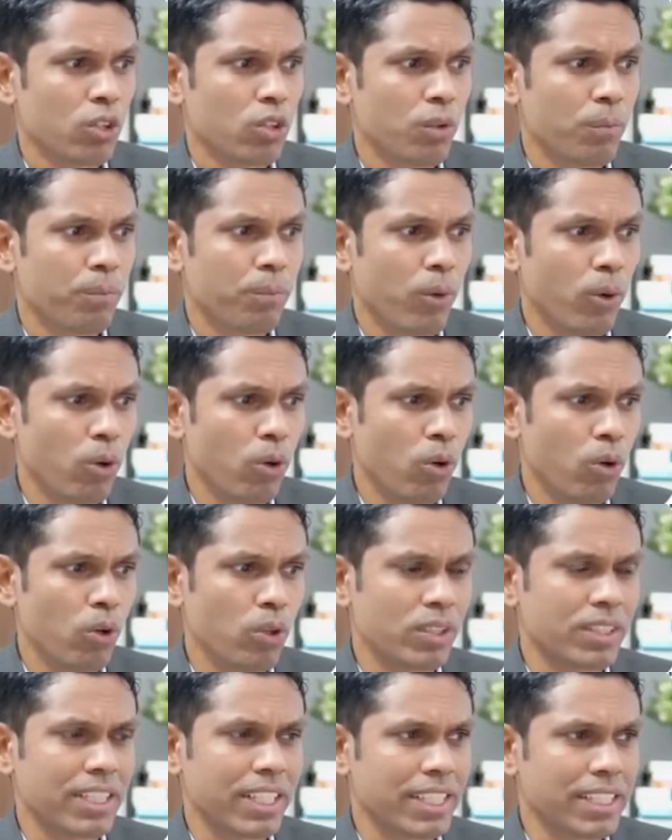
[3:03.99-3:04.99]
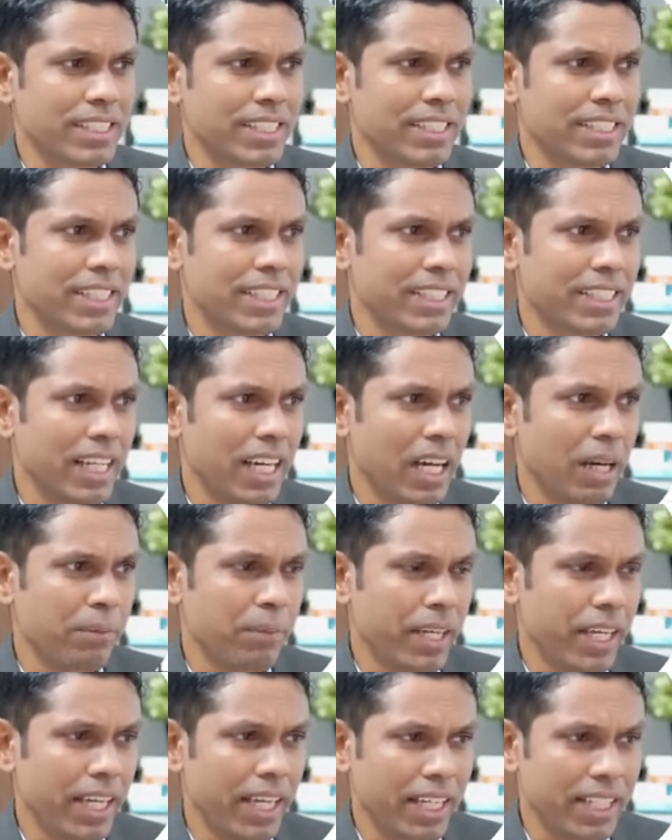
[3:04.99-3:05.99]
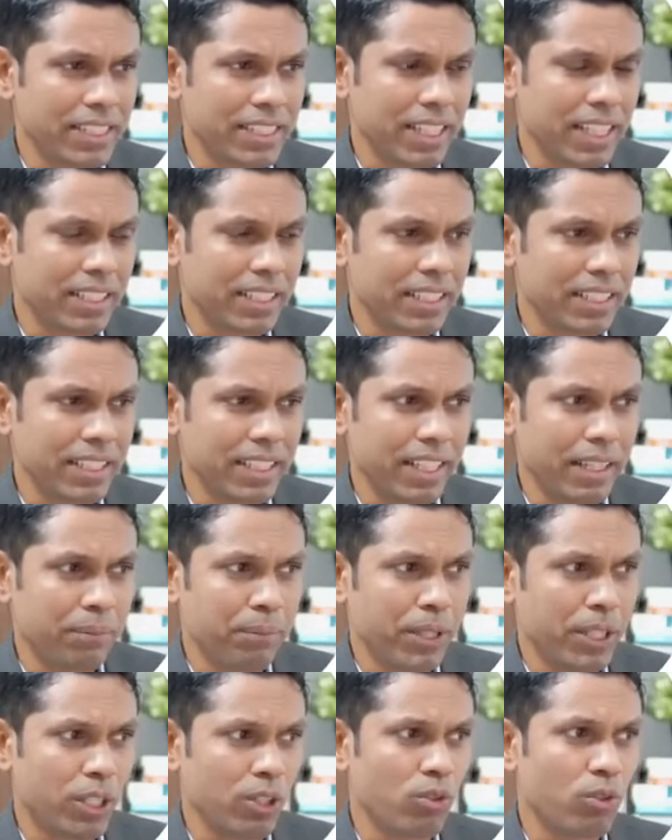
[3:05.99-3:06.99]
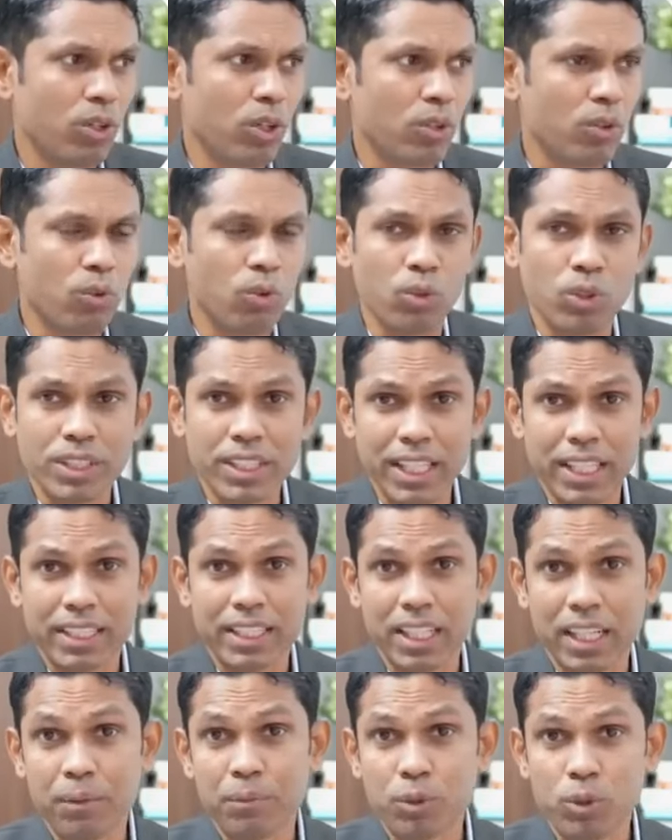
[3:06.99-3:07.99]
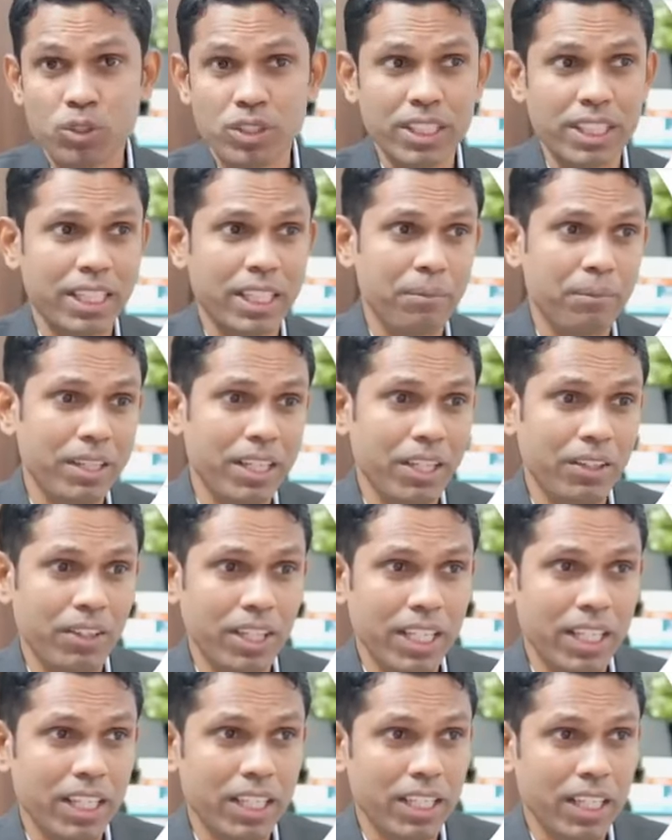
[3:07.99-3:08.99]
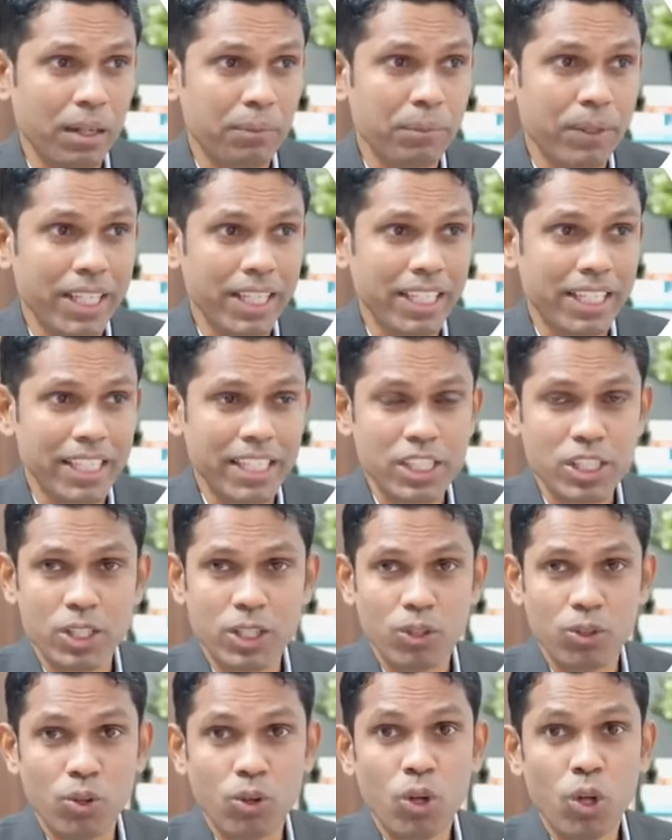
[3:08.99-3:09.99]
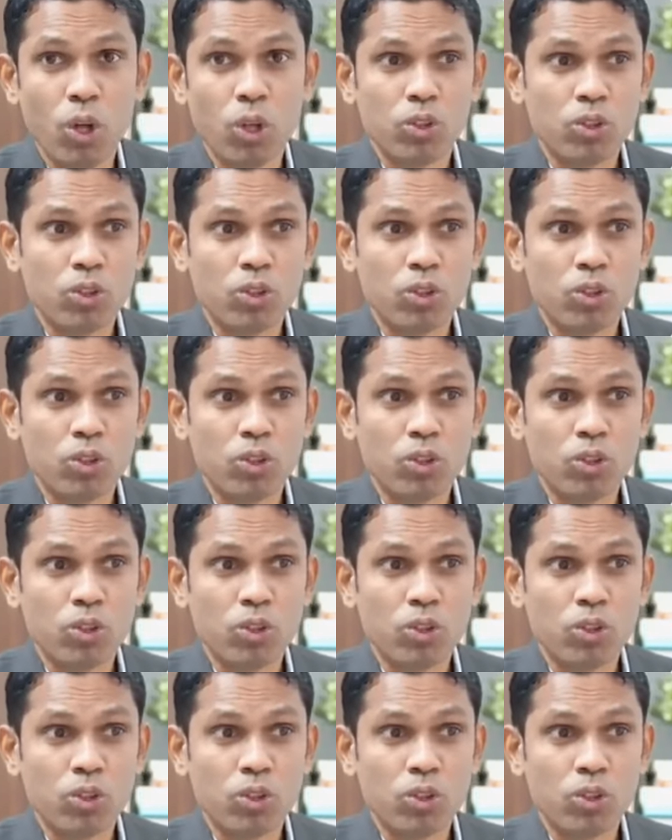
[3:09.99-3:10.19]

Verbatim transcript: तो बहुत सारी चीज़ें यहाँ पे एक साथ ये पर्टिकुलर कोर्स के अंदर आपको सीखने मिलने वाली है अगर आप इंटरेस्टेड हो